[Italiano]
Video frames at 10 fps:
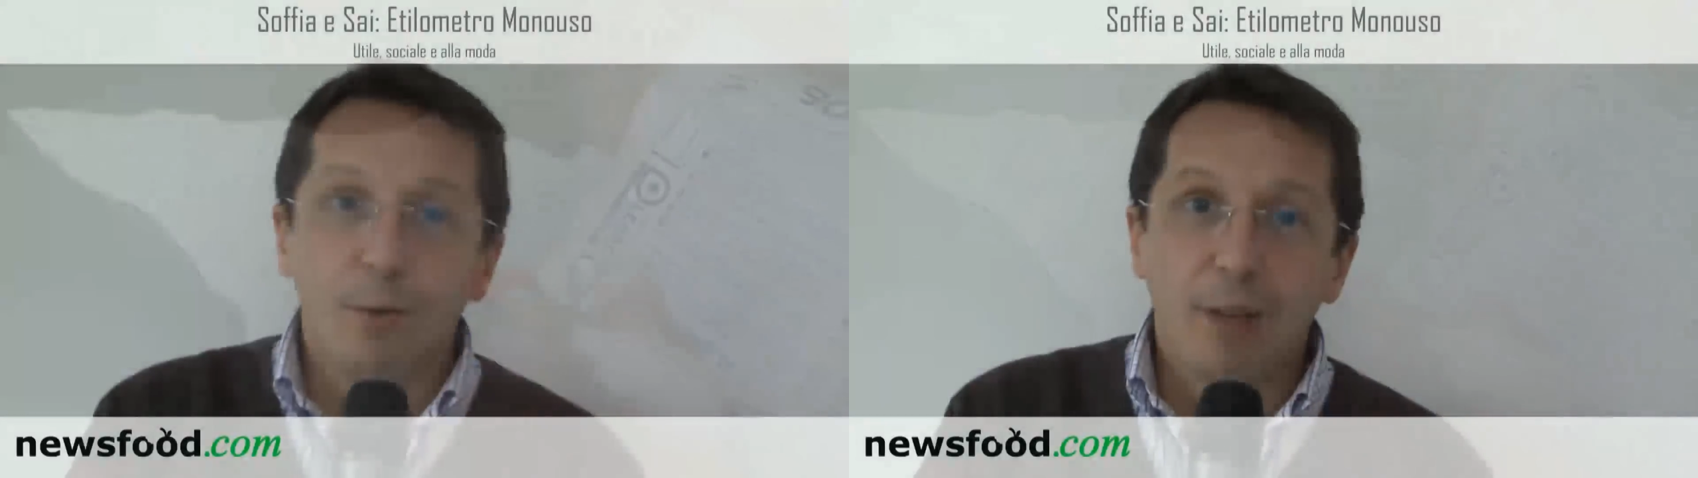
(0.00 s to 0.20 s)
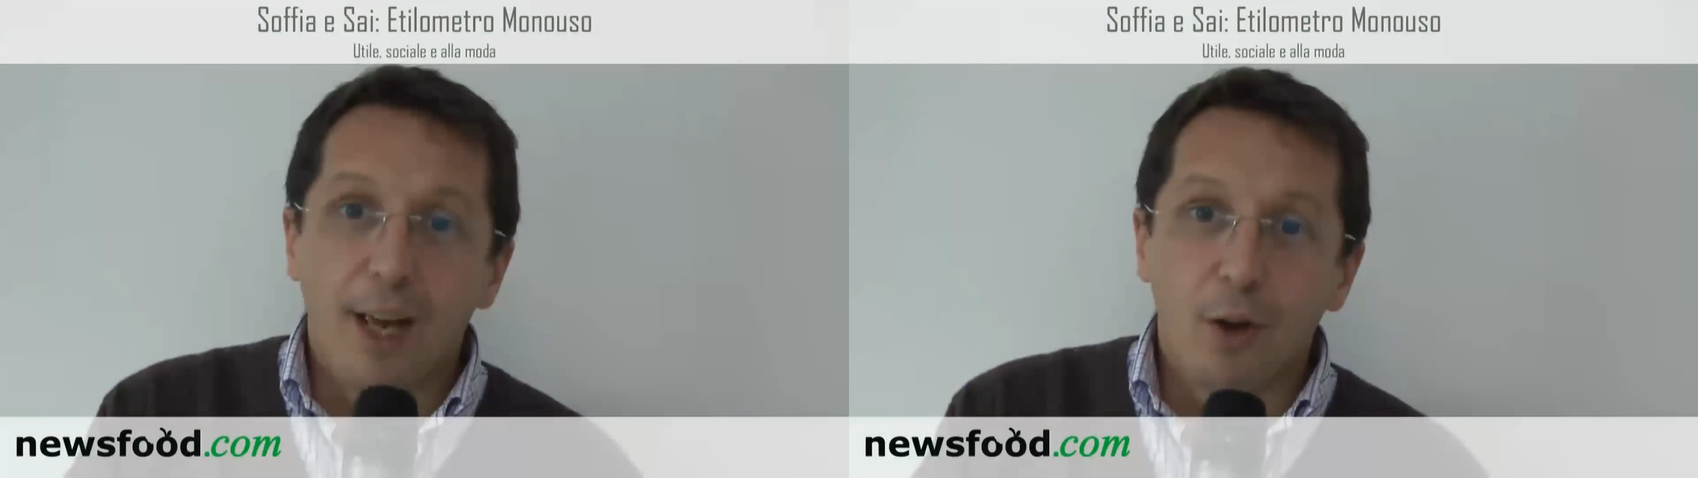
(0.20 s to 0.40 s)
a
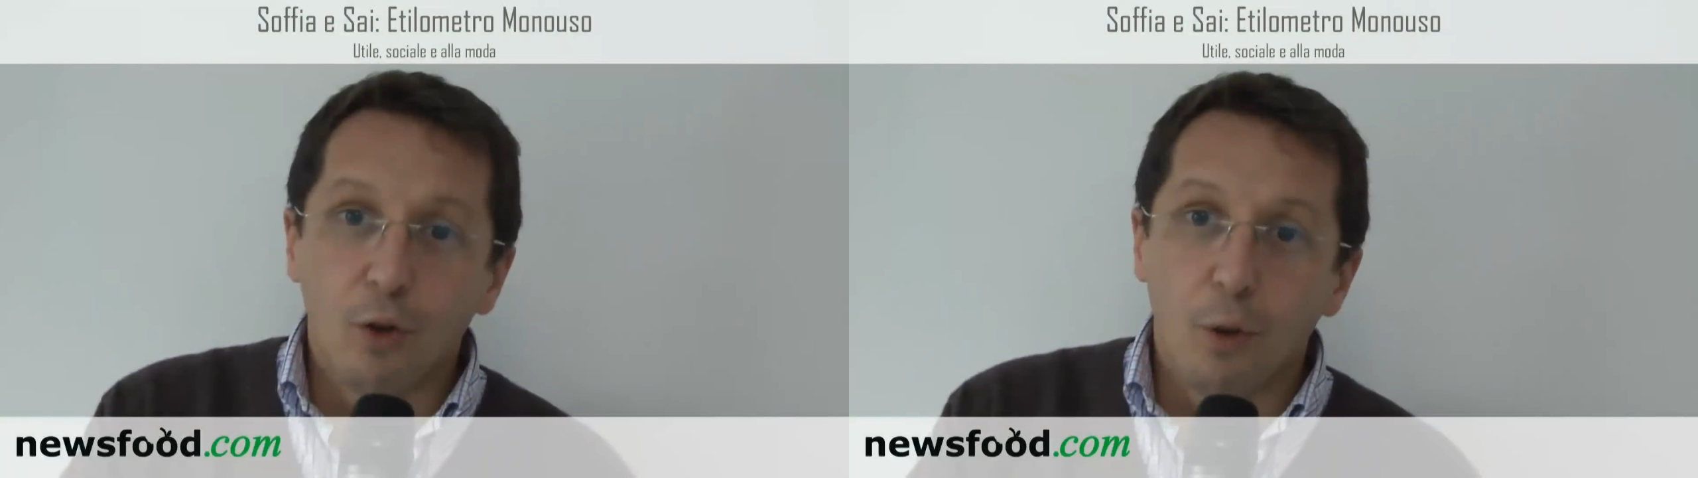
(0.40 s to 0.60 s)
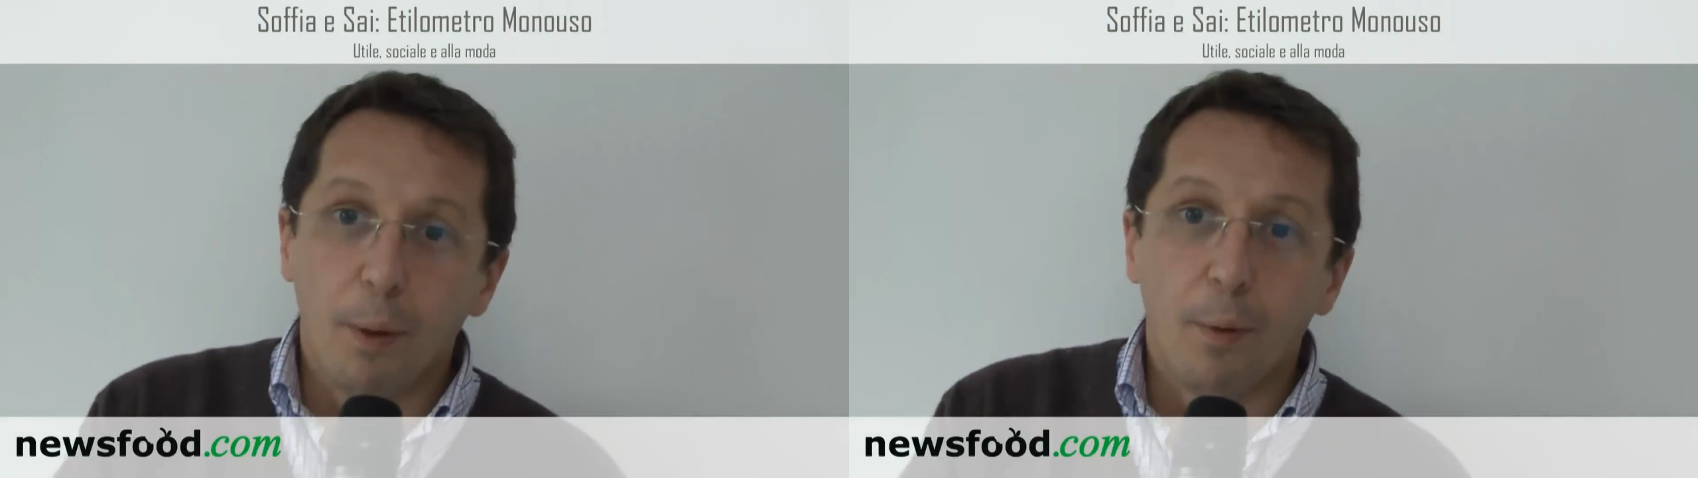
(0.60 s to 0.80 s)
usarlo
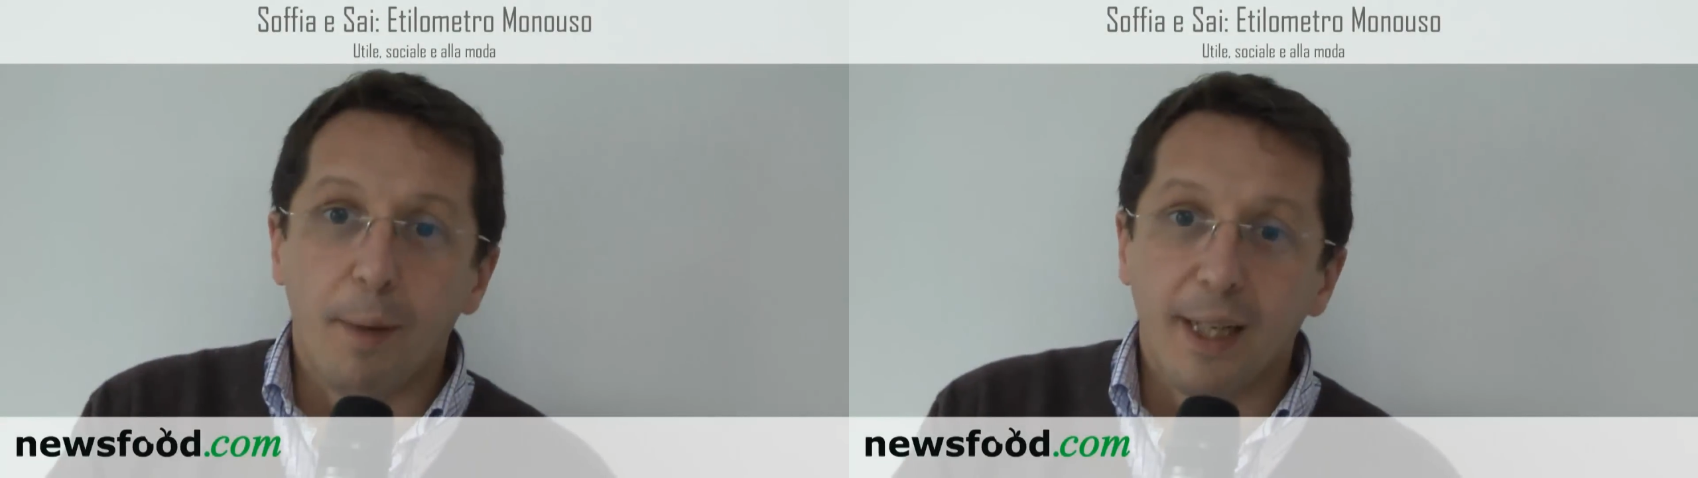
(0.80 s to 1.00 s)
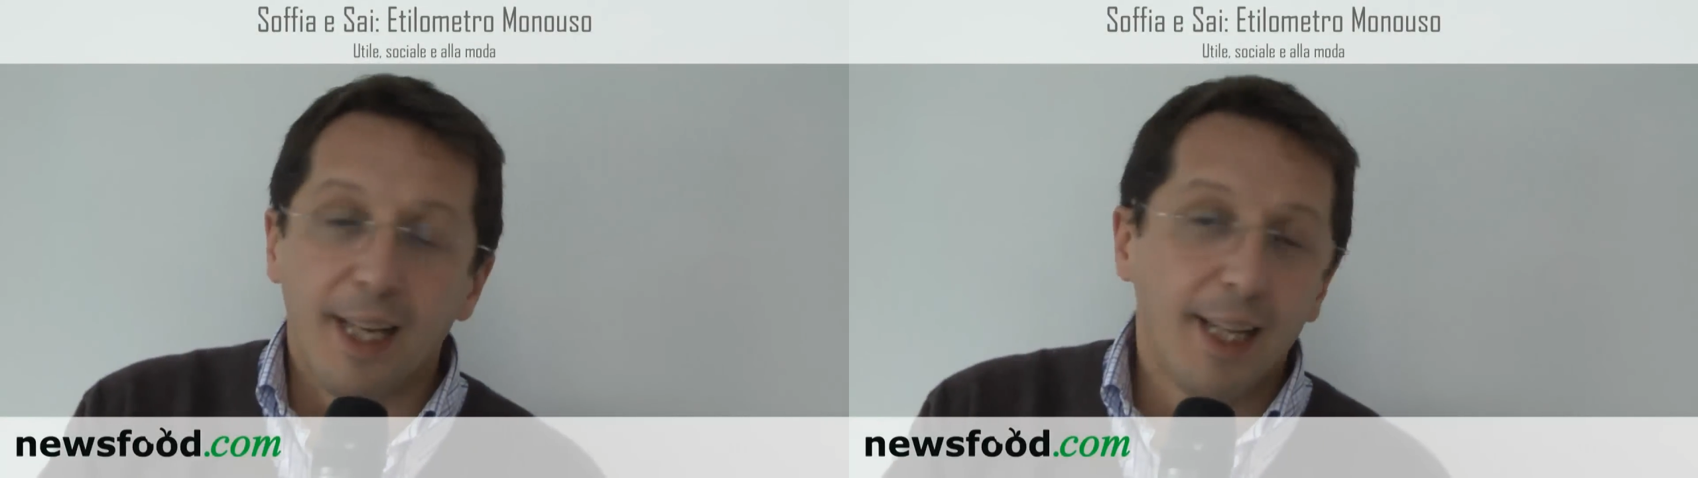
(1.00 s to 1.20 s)
dobbiamo
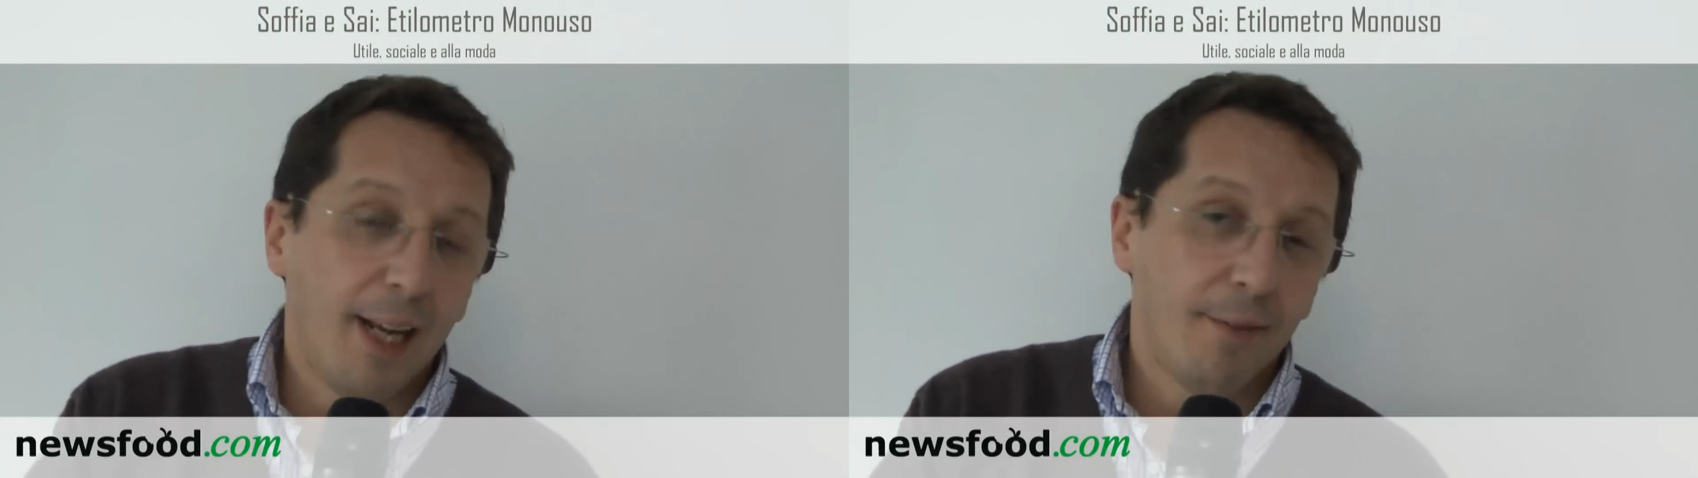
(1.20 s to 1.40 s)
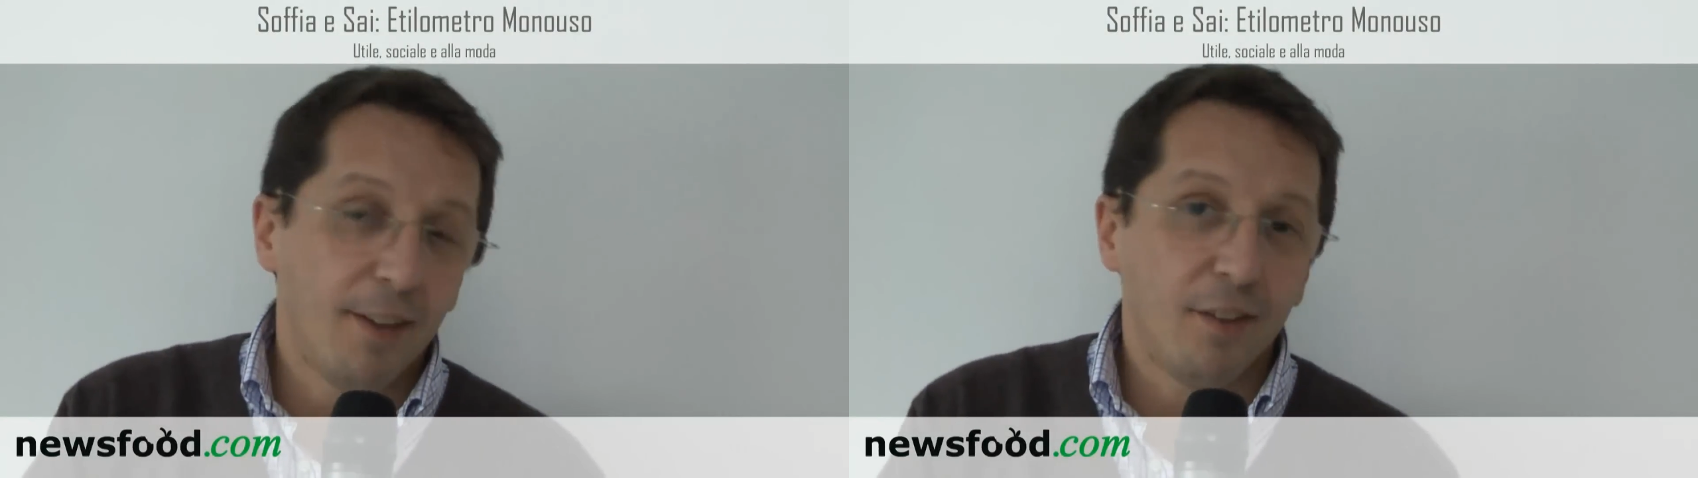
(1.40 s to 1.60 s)
partire
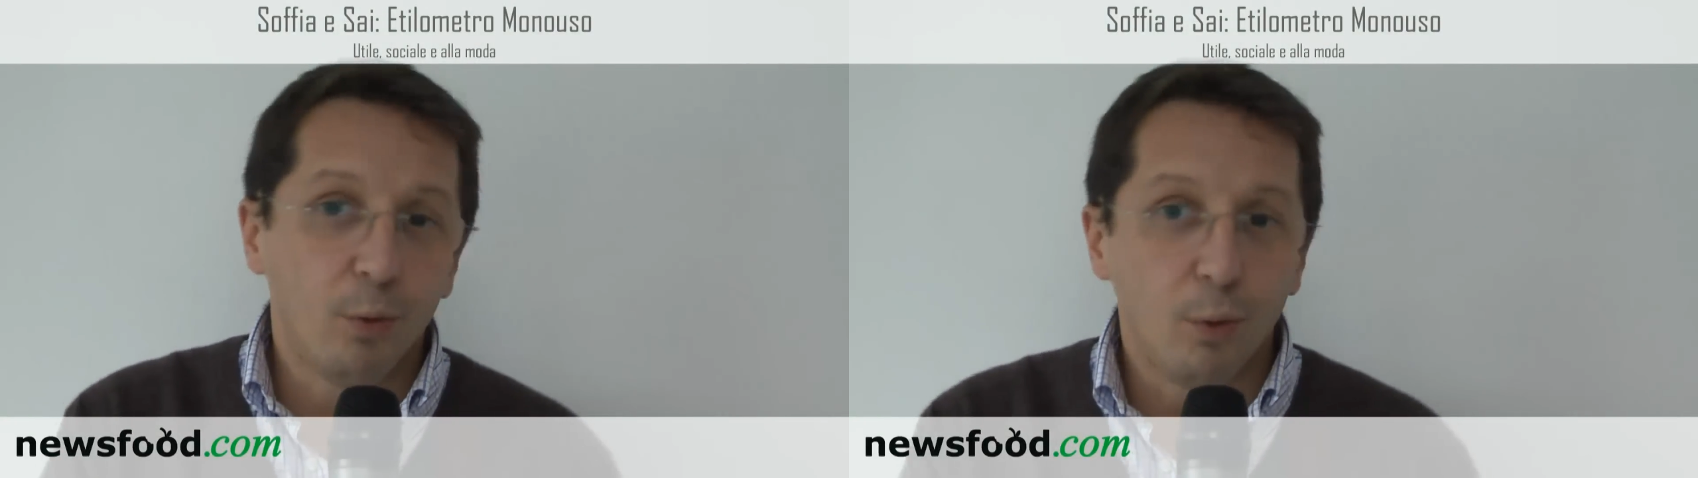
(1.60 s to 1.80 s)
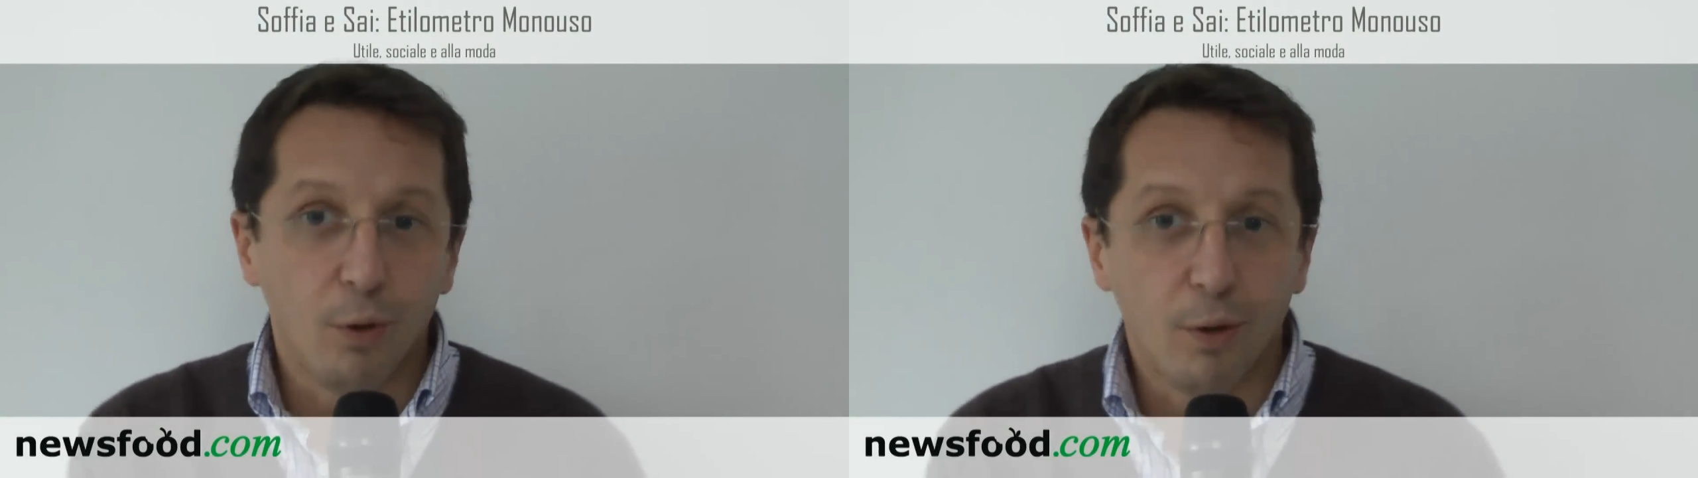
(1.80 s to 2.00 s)
dalla fase
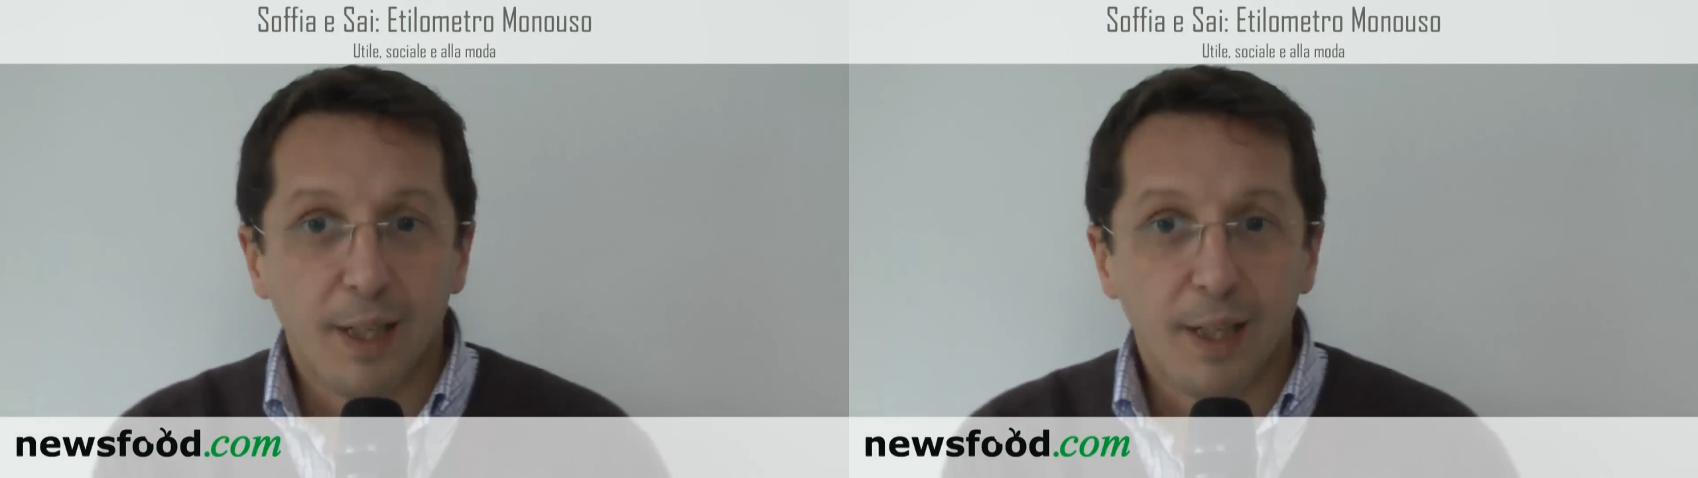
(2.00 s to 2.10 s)
1,